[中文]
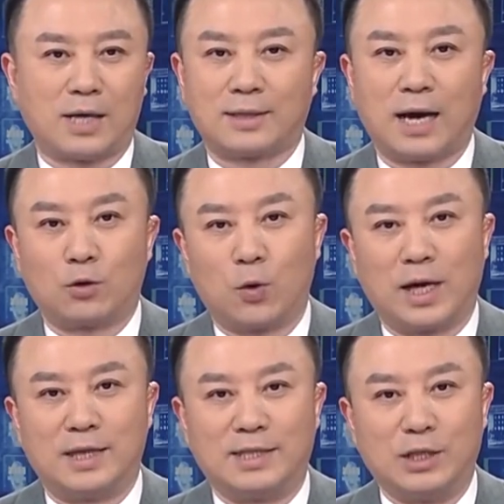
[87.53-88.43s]
加强农
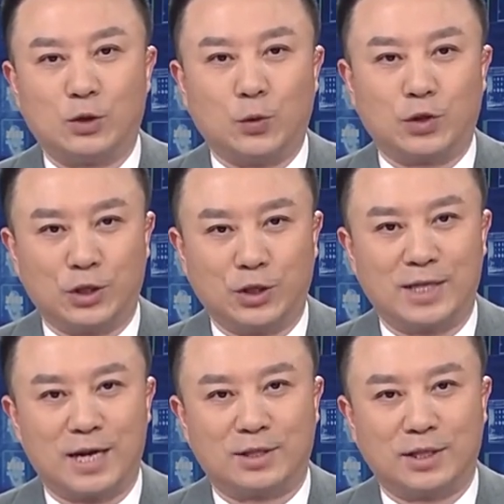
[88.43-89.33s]
业基础设施
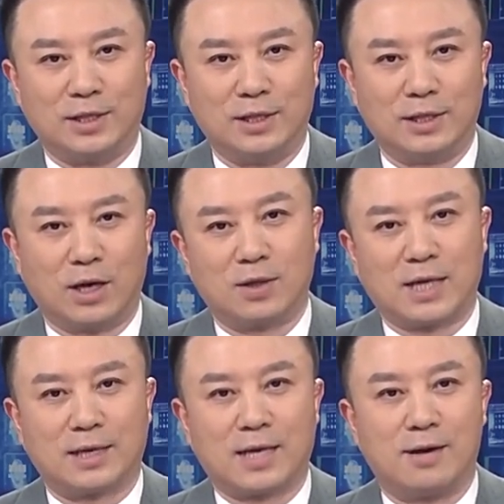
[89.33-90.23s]
建设，要
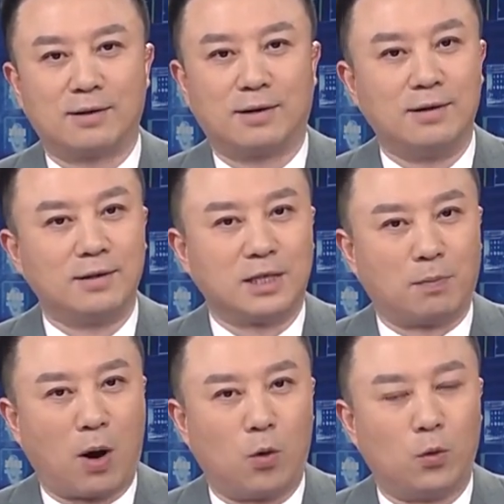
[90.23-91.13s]
加强耕地
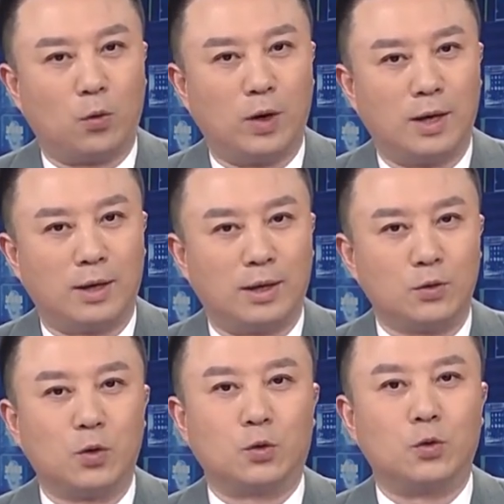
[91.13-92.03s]
保护和
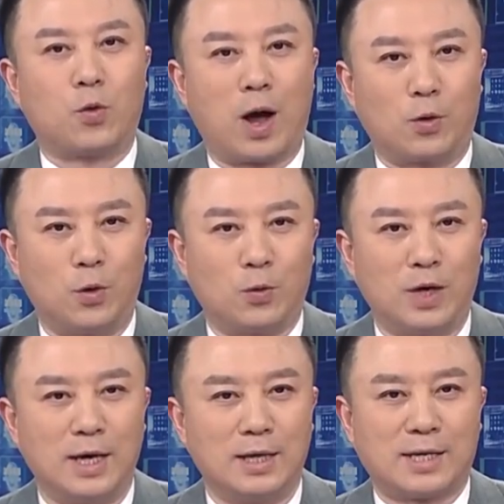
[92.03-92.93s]
用途管控，
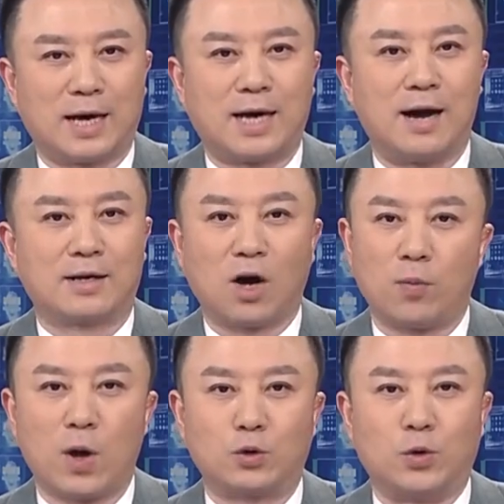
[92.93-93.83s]
加强高
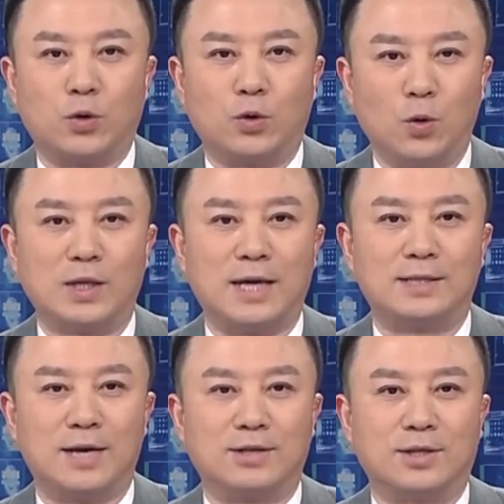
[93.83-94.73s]
标准农田
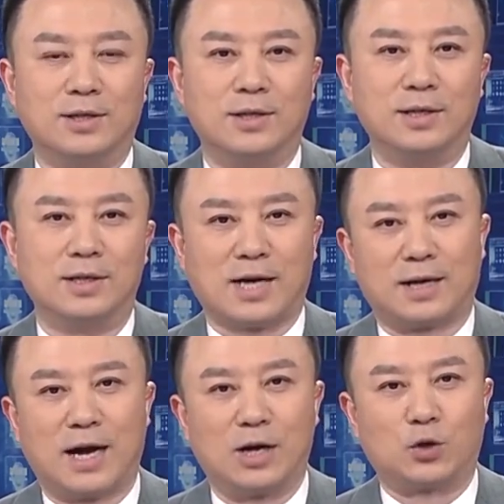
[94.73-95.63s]
建设，加
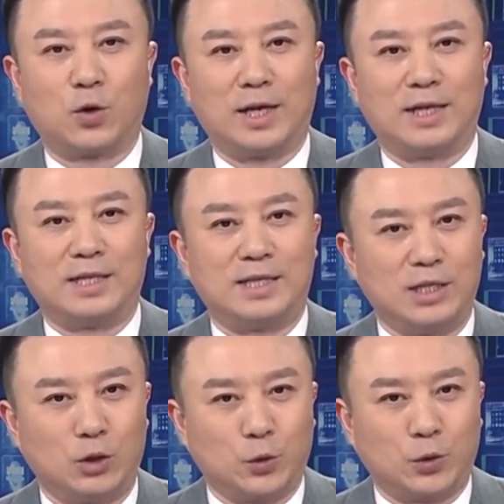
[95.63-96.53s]
强水利
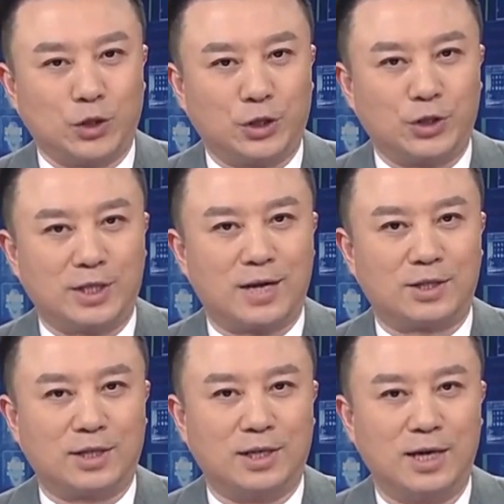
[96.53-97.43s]
基础设施建
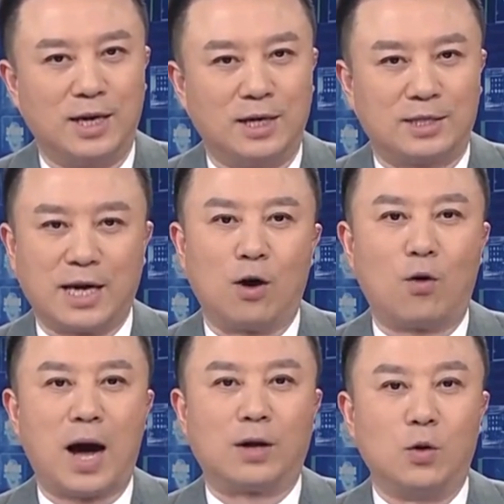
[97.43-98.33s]
设，强
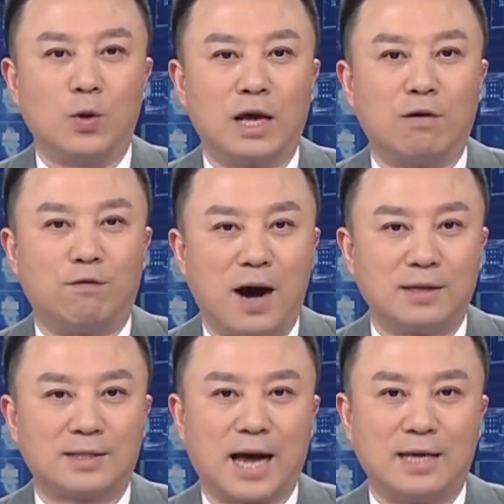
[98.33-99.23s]
化农业
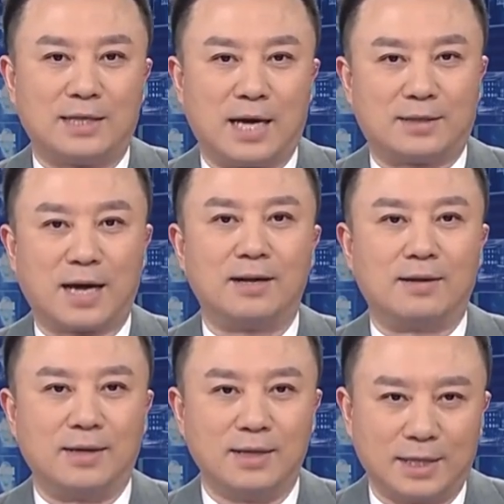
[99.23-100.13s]
防灾减灾
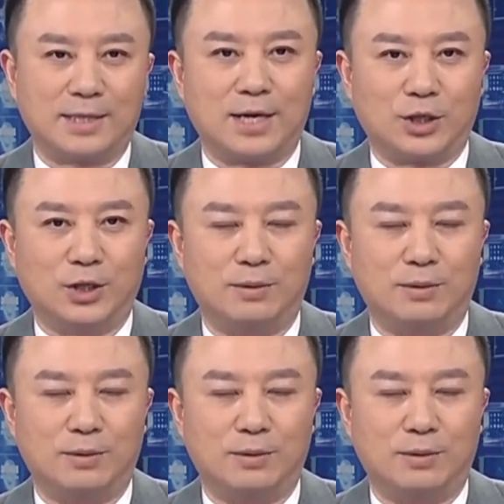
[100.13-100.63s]
能力建设。